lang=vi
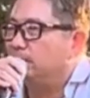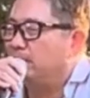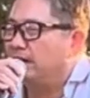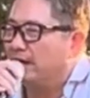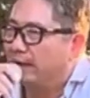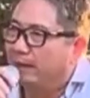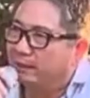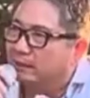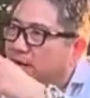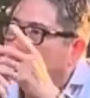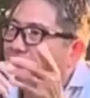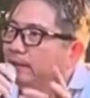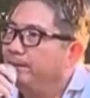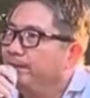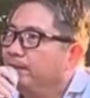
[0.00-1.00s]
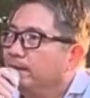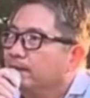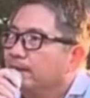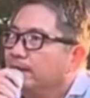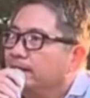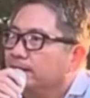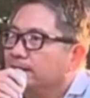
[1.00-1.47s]
qua nữa
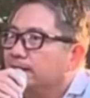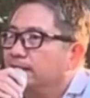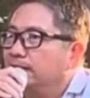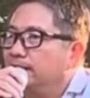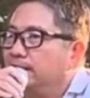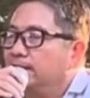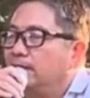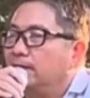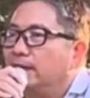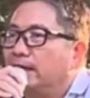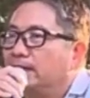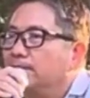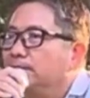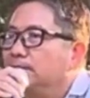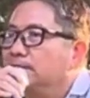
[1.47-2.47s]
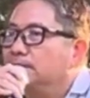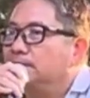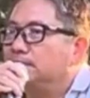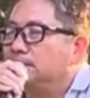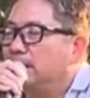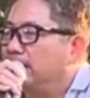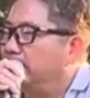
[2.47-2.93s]
thì tới độ lạnh
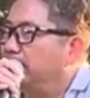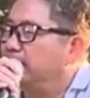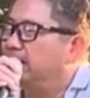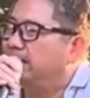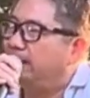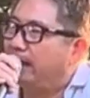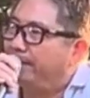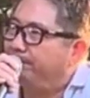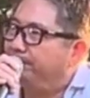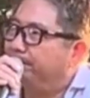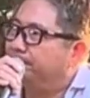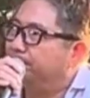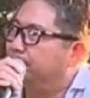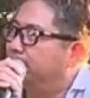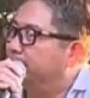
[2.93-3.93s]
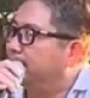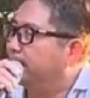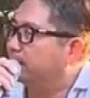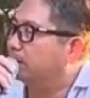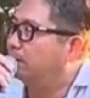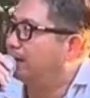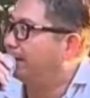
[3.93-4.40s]
âm
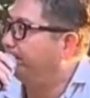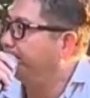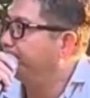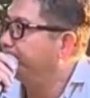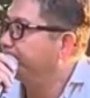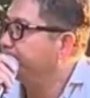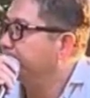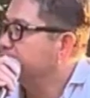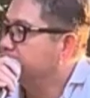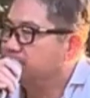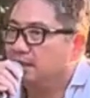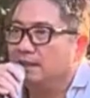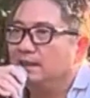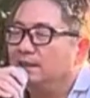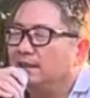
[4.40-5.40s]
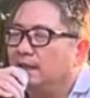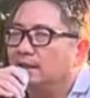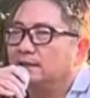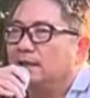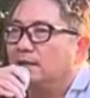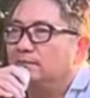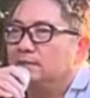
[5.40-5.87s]
10.000 độ âm những cái
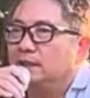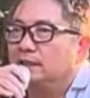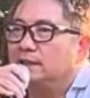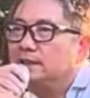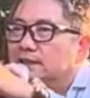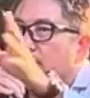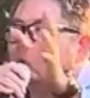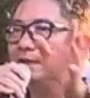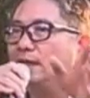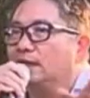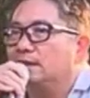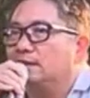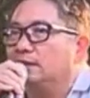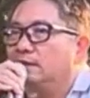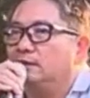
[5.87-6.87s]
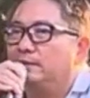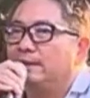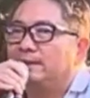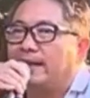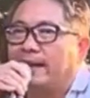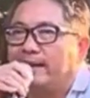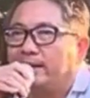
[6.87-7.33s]
thần thông những cái chân thần đều bị
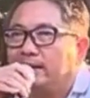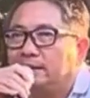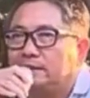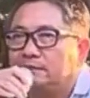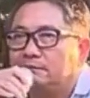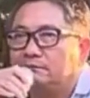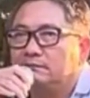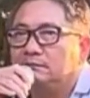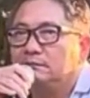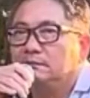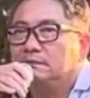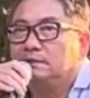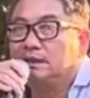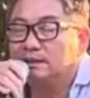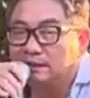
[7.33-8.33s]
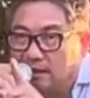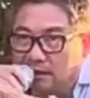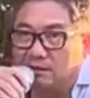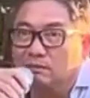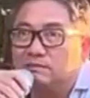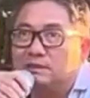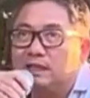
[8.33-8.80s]
tan hết chân
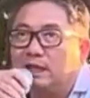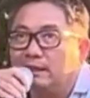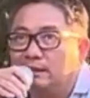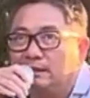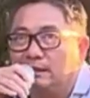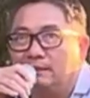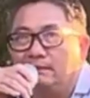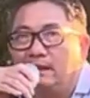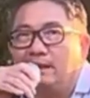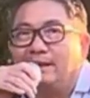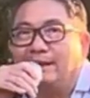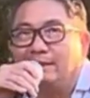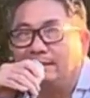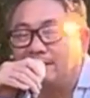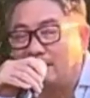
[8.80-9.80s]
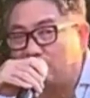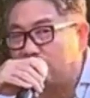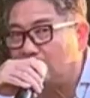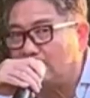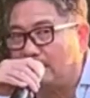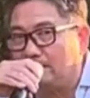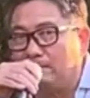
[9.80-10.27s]
thần cũng chết nữa bởi lạnh nóng
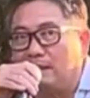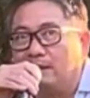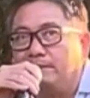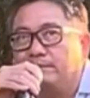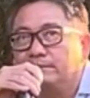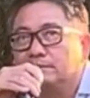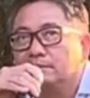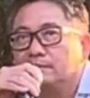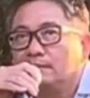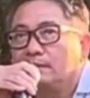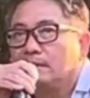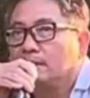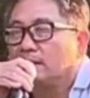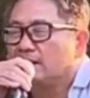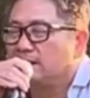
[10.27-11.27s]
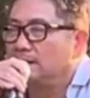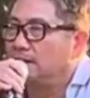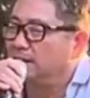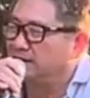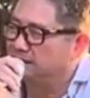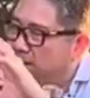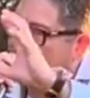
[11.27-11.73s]
với lạnh mà cho
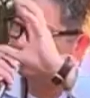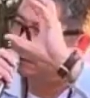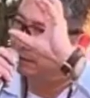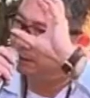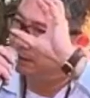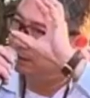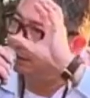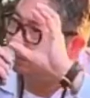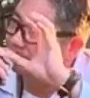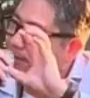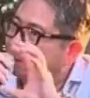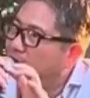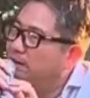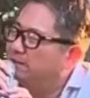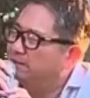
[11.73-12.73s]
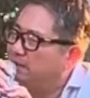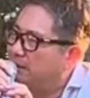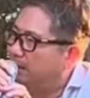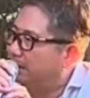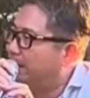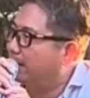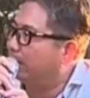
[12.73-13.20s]
nên cái người mà
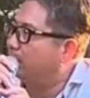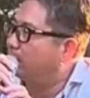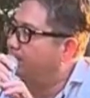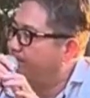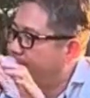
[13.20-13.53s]
mà cao á